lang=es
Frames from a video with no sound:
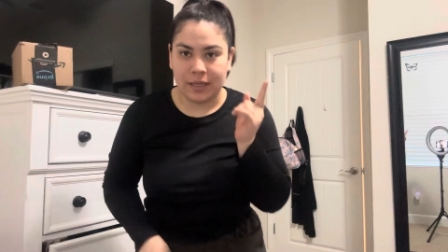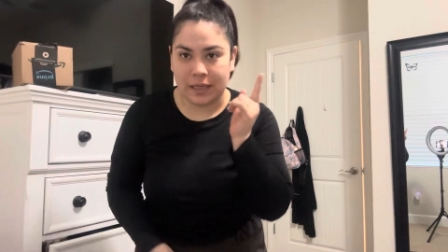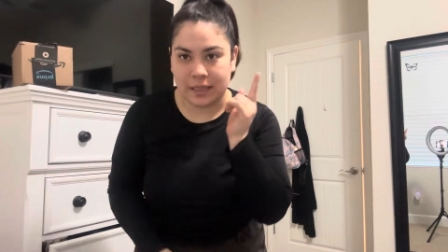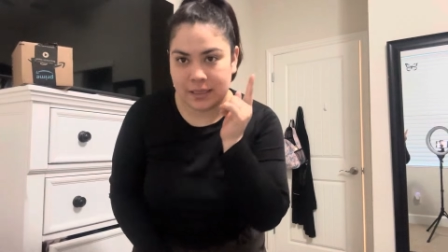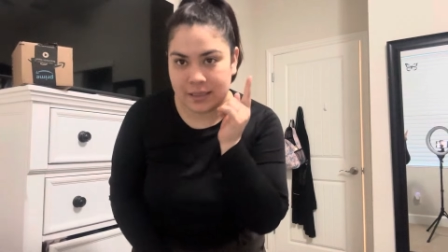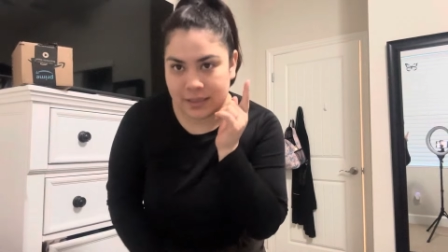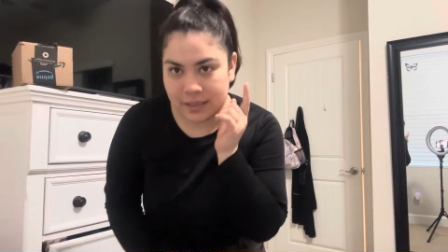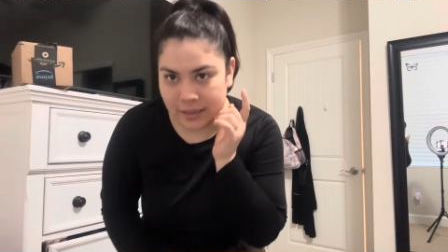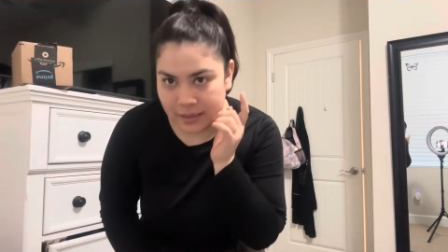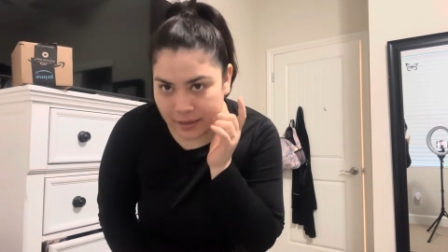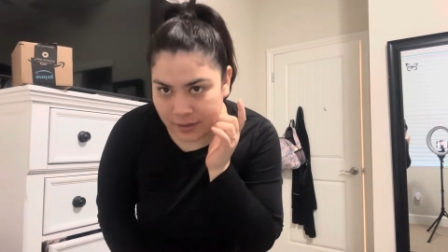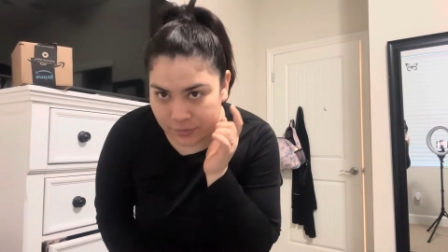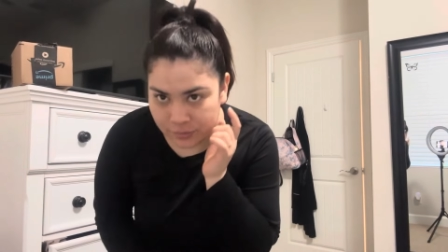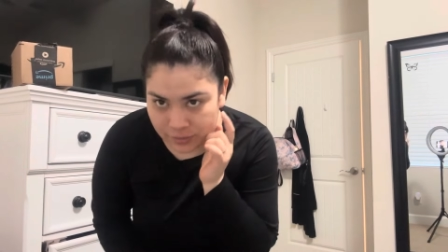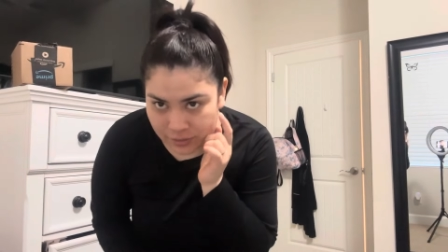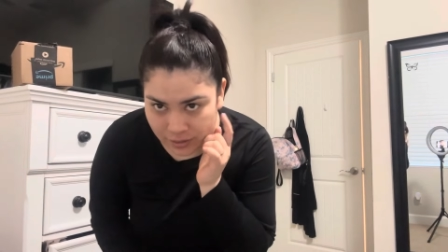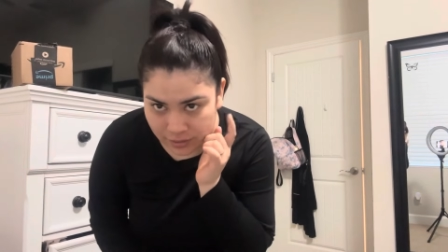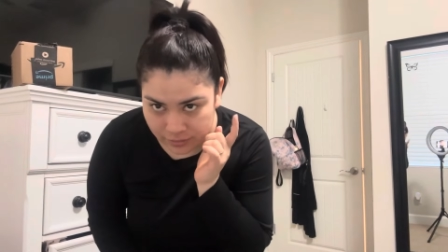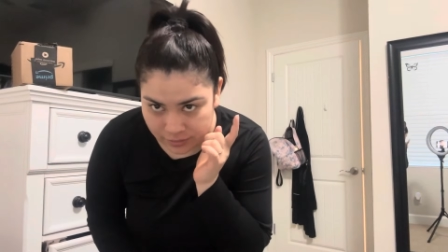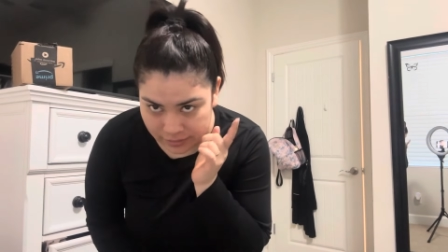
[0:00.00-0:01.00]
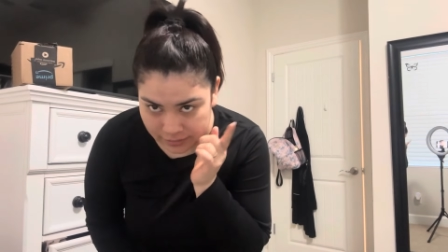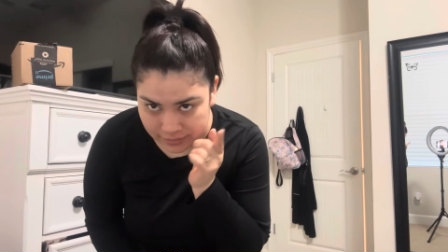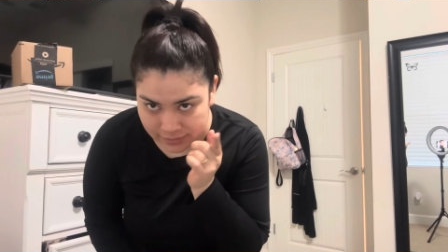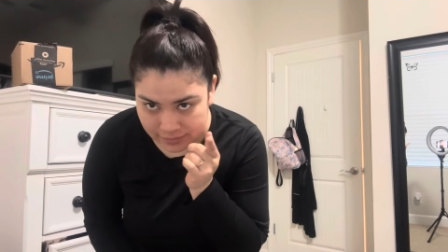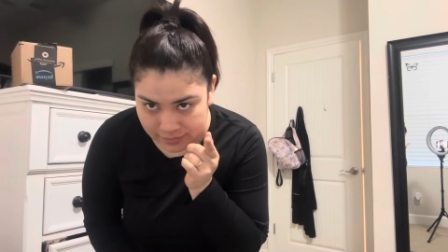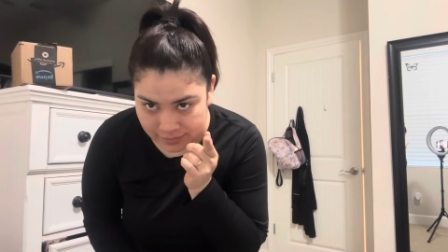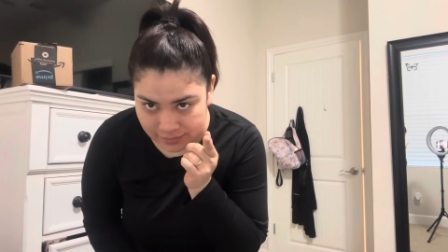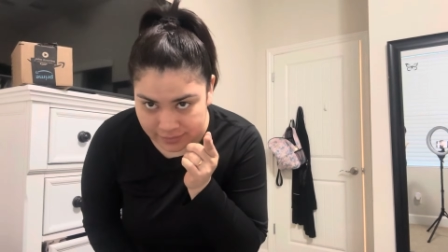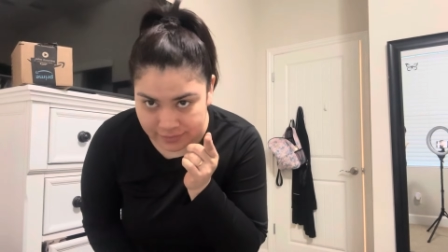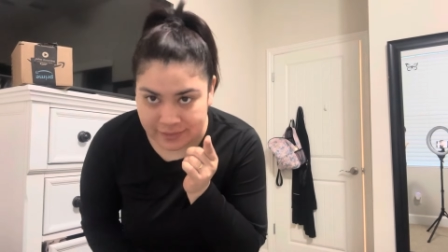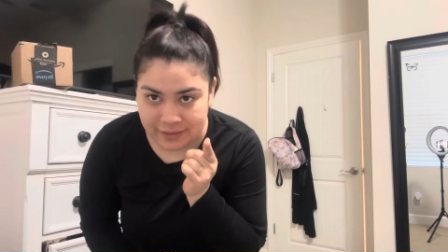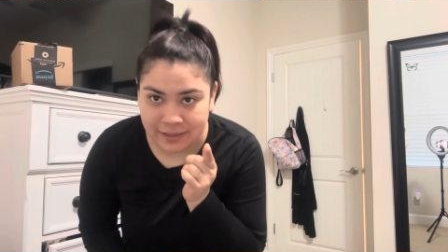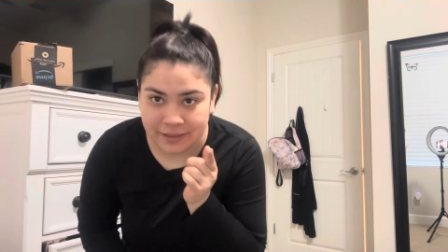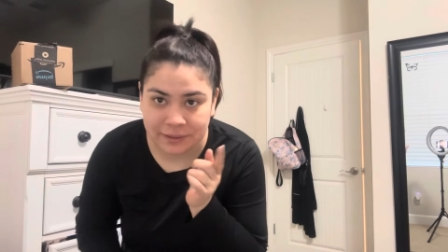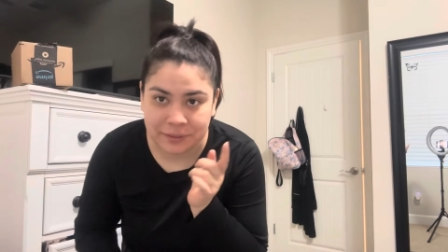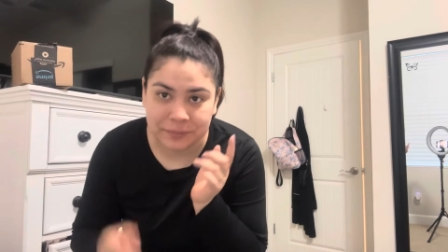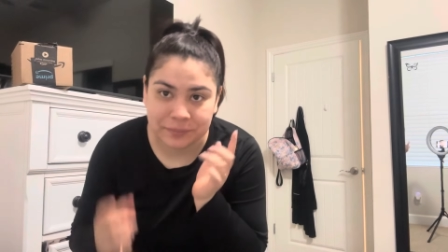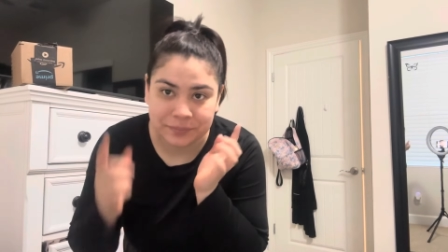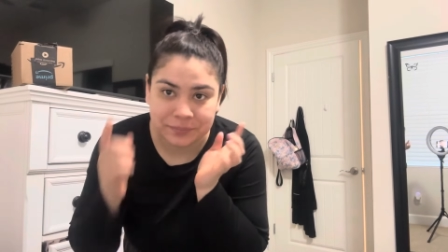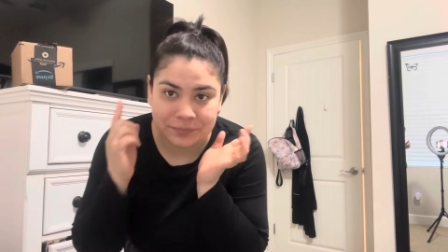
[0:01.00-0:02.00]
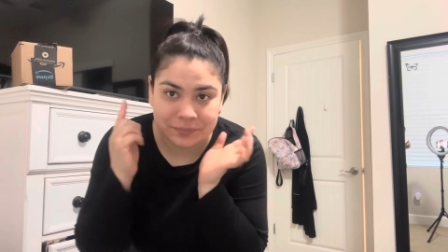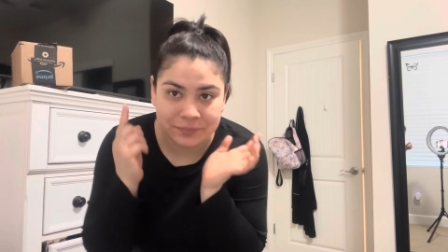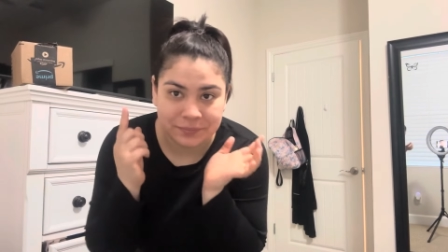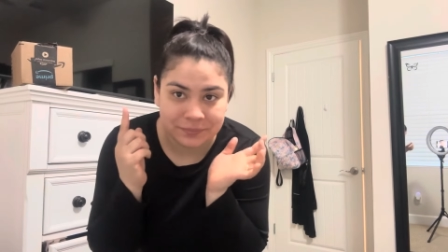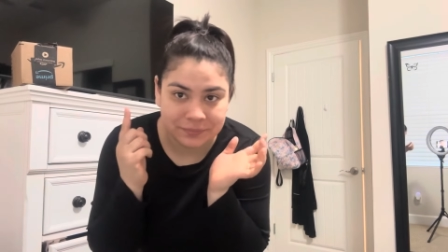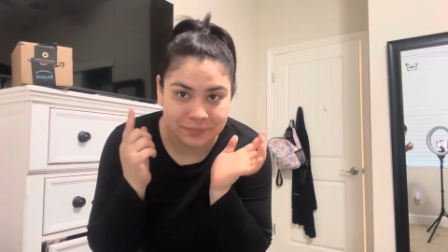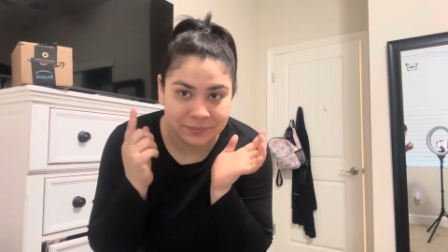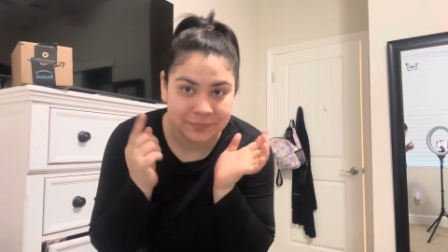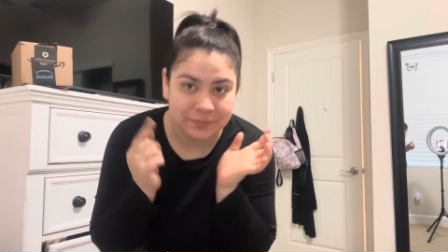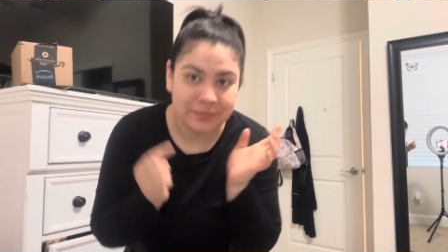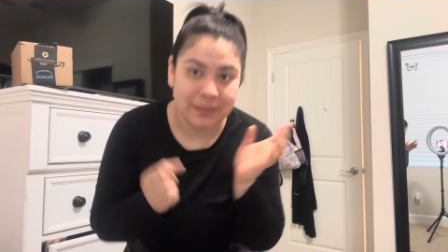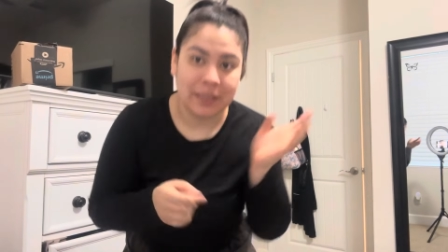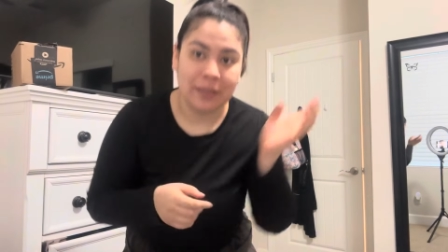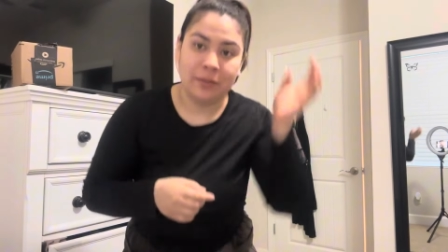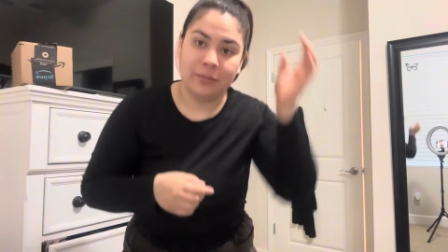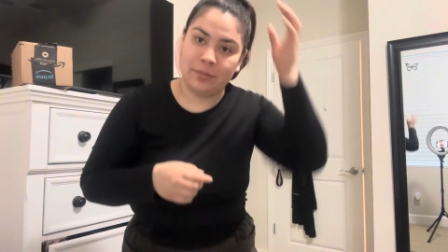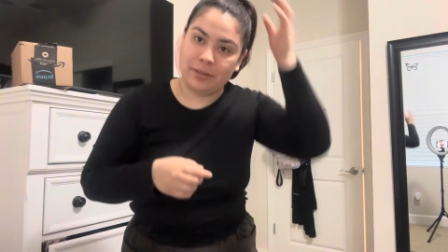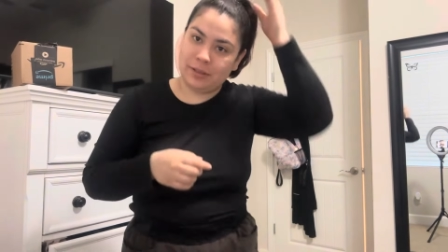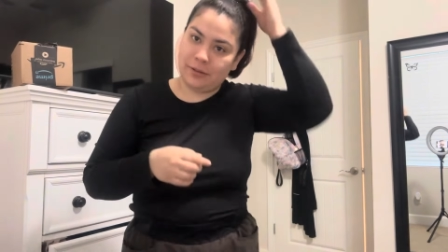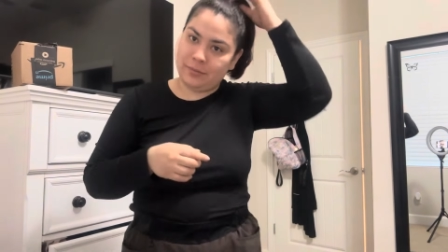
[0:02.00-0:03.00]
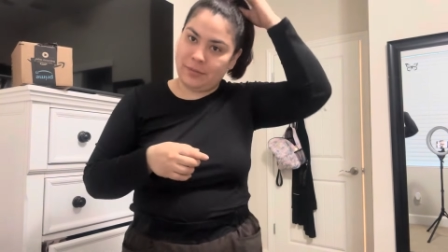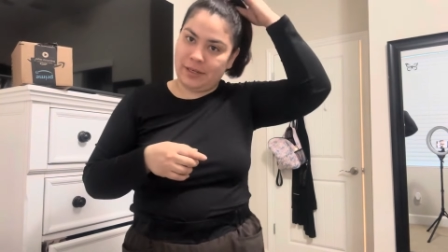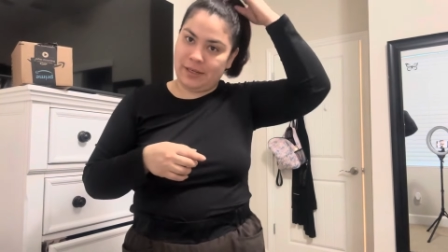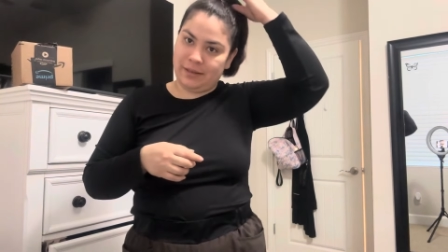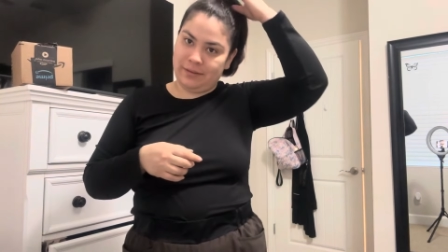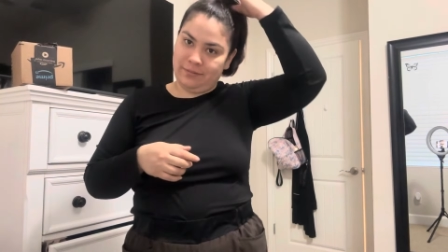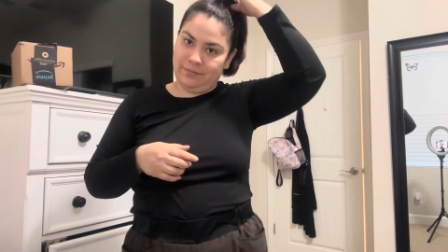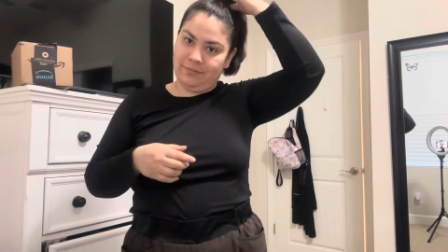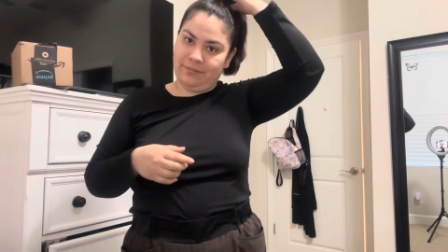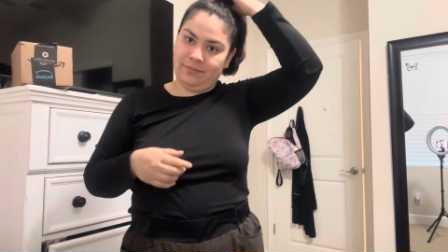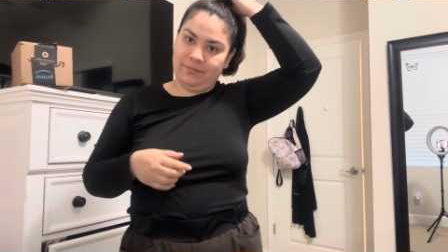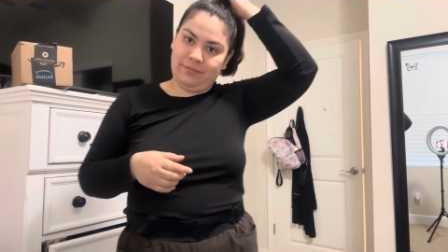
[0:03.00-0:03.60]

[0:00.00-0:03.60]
hice una colita alta, pero miren.